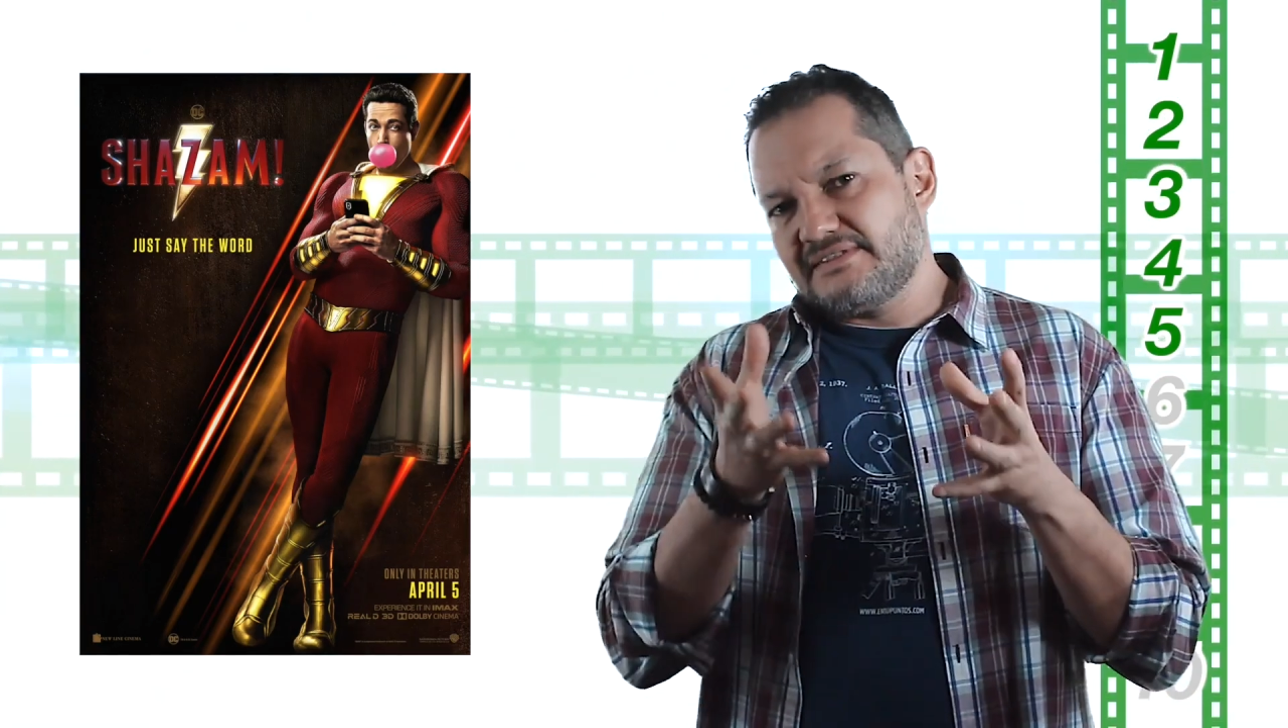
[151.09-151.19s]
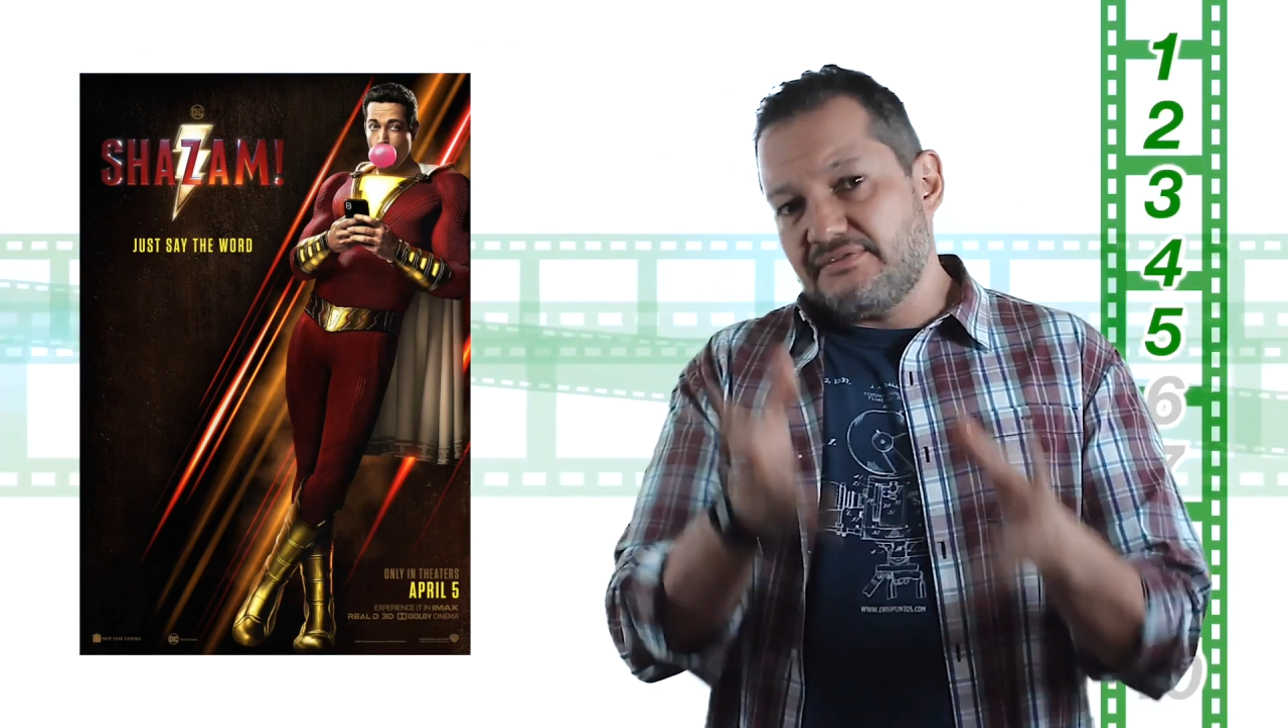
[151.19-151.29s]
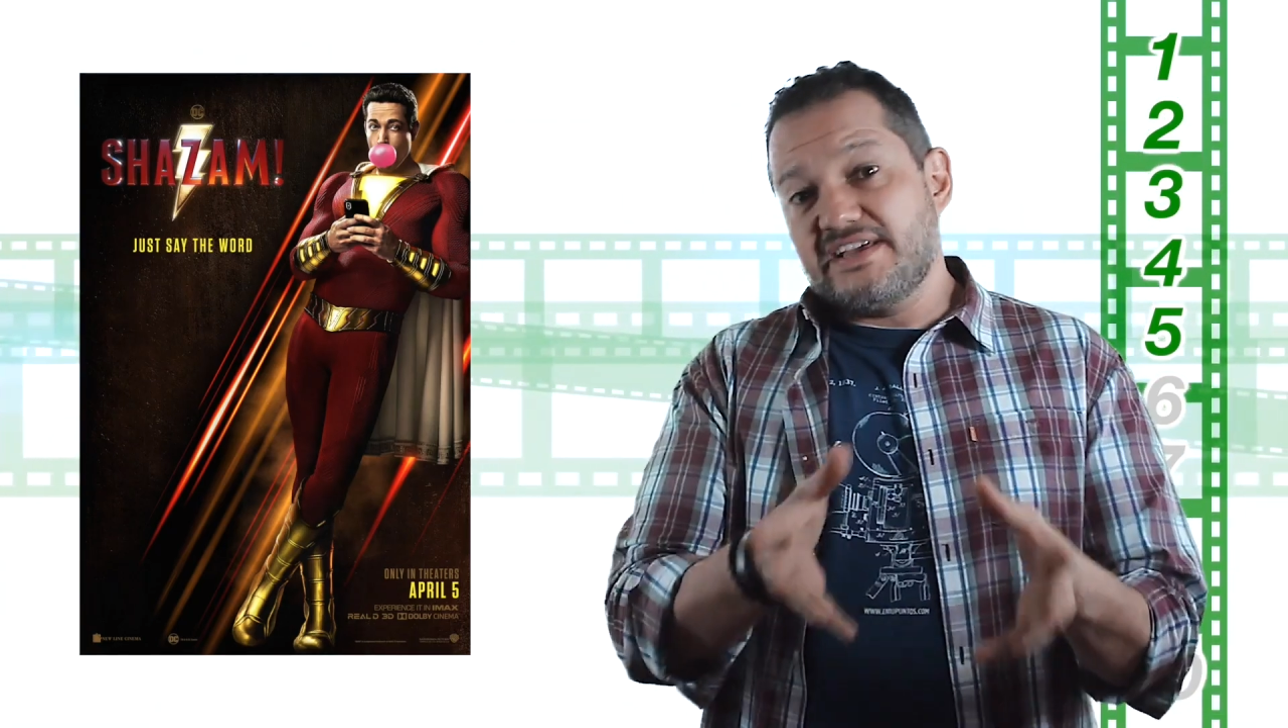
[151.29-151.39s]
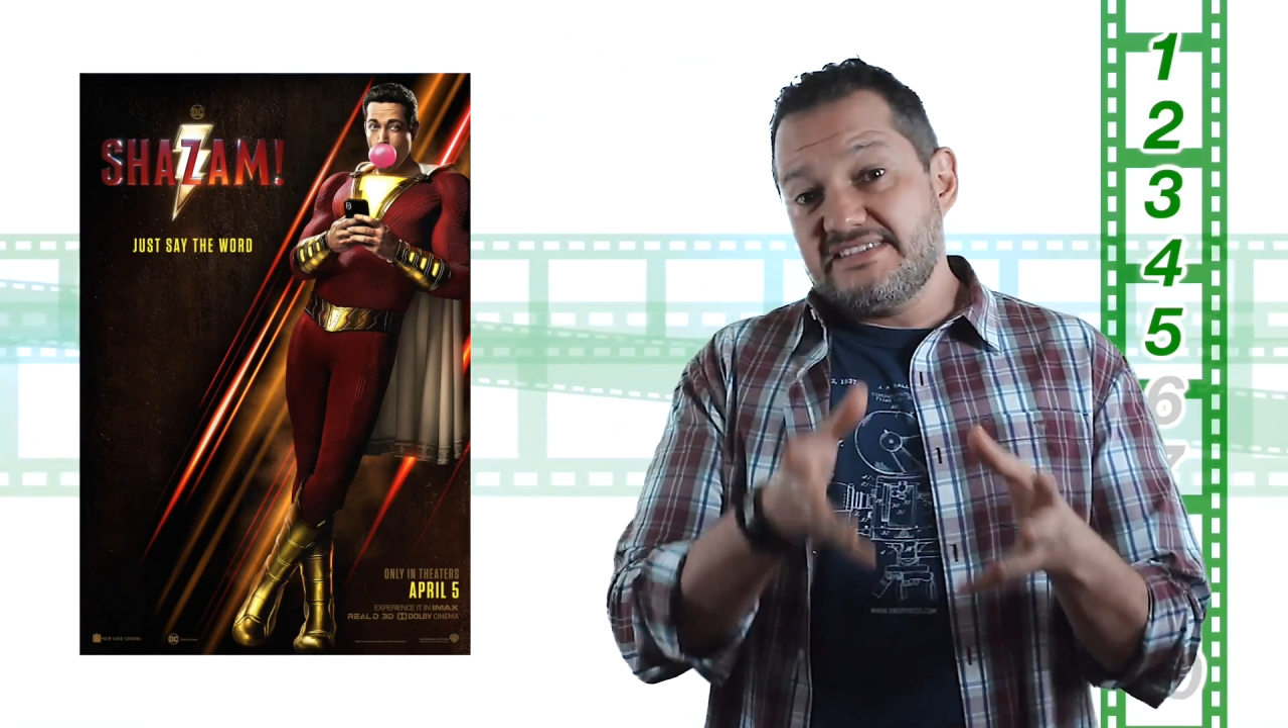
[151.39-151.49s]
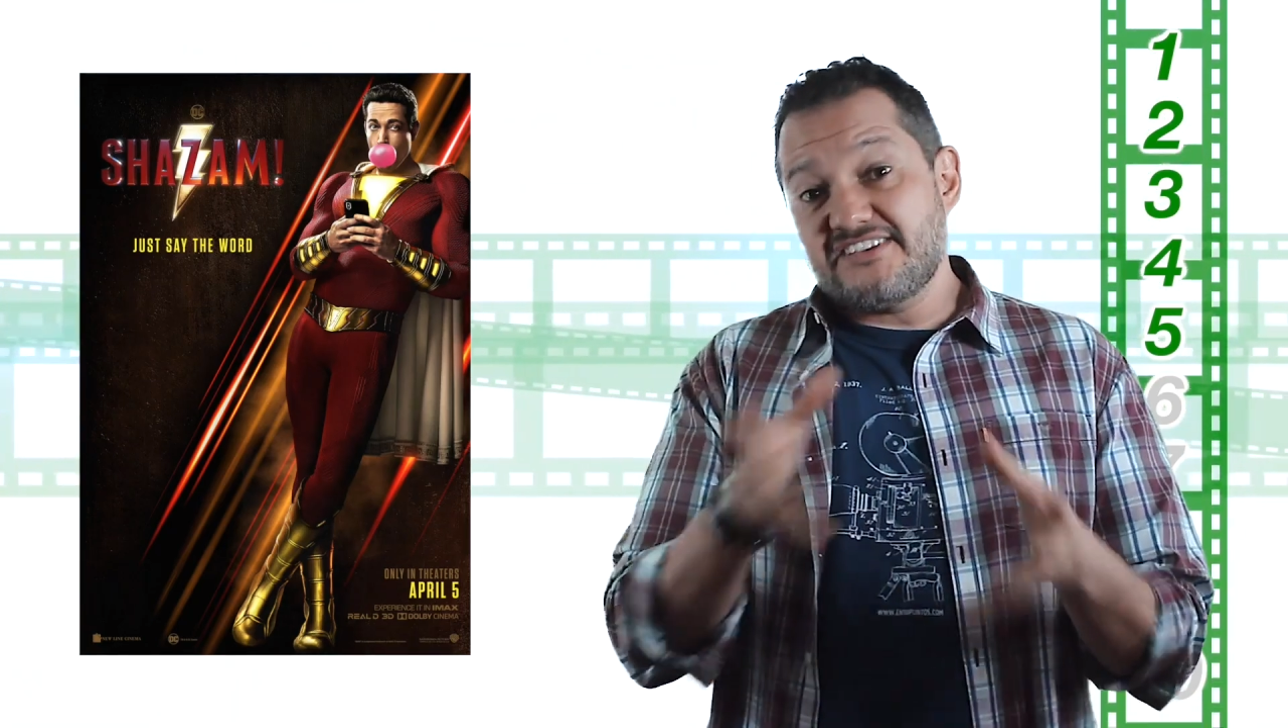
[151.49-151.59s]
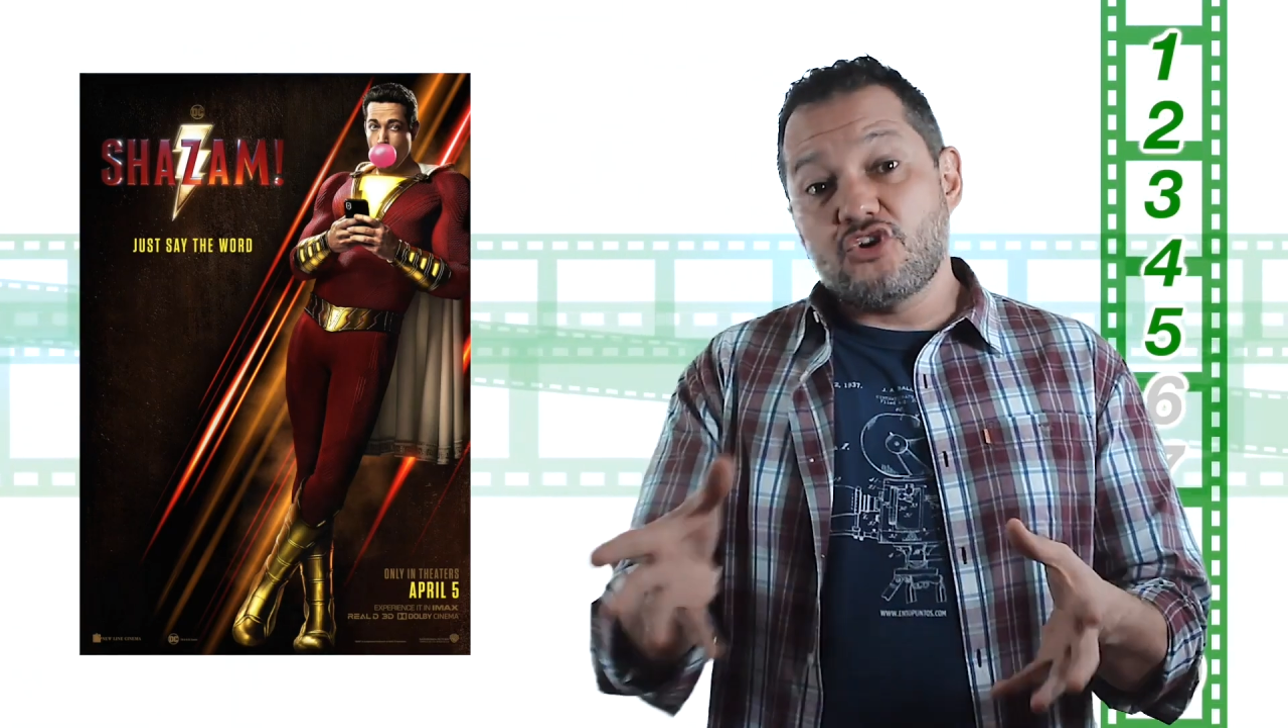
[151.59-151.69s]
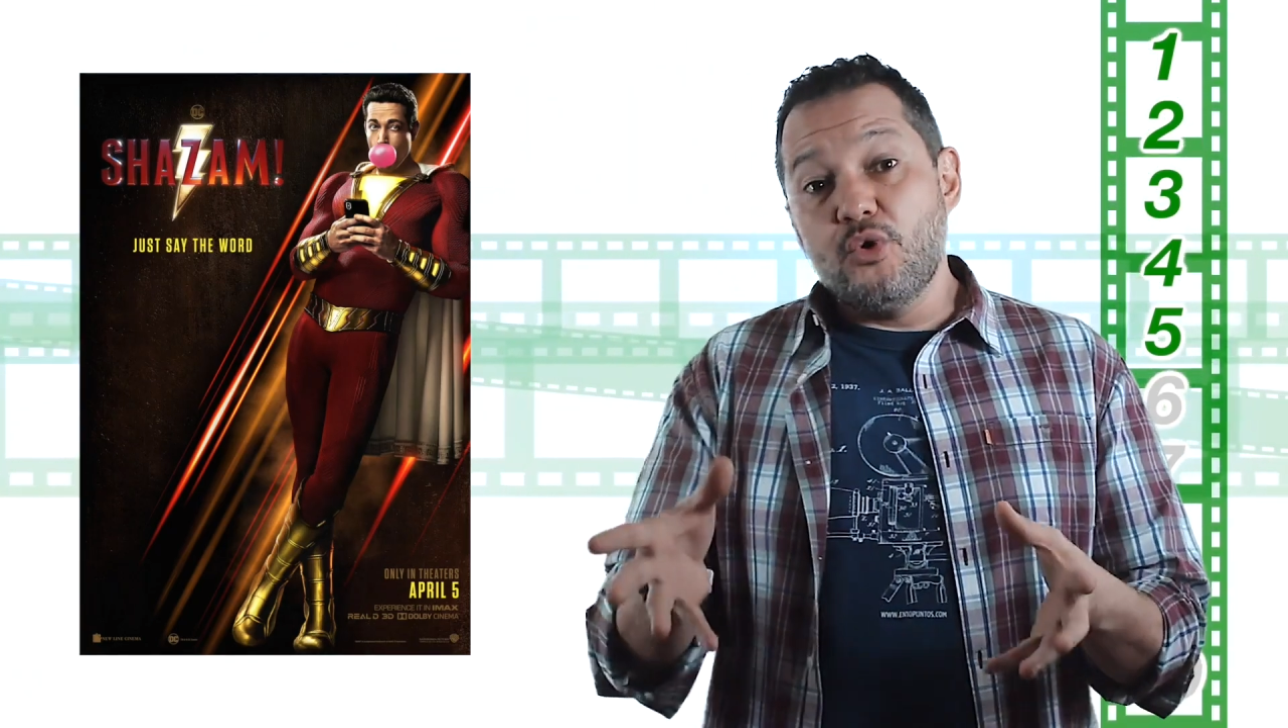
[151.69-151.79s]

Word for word: referencias